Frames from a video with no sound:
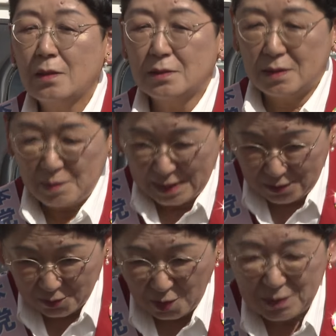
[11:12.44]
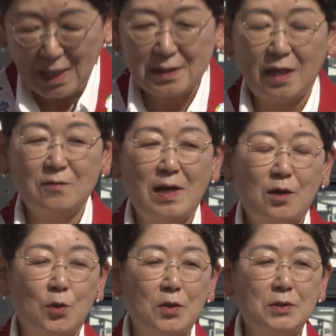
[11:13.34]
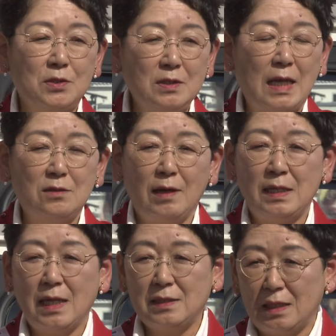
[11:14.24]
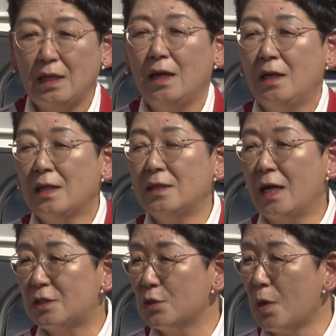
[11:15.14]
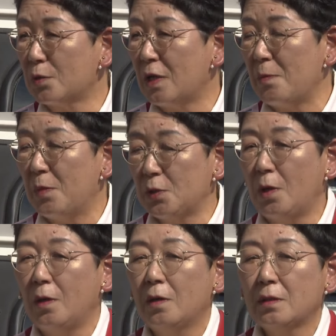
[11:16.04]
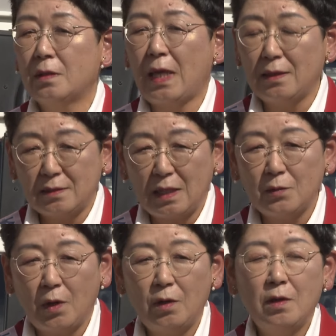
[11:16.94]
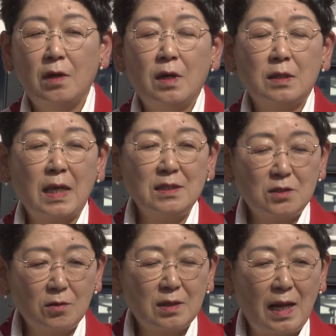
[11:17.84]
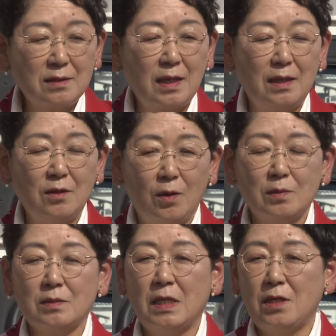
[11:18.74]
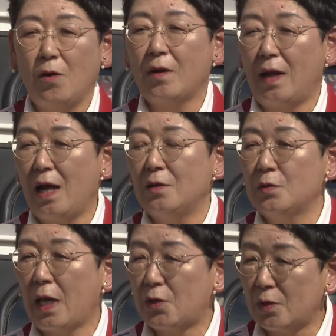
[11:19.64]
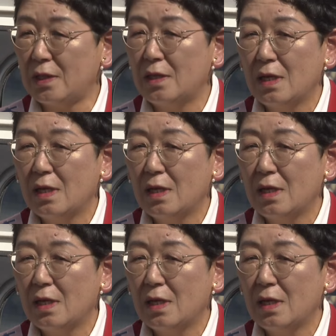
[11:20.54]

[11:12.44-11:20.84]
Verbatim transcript: 自民党の皆さんはこのじゅうねんの間にななじゅうおくえんもの献金を原子力関係の企業から受け取り、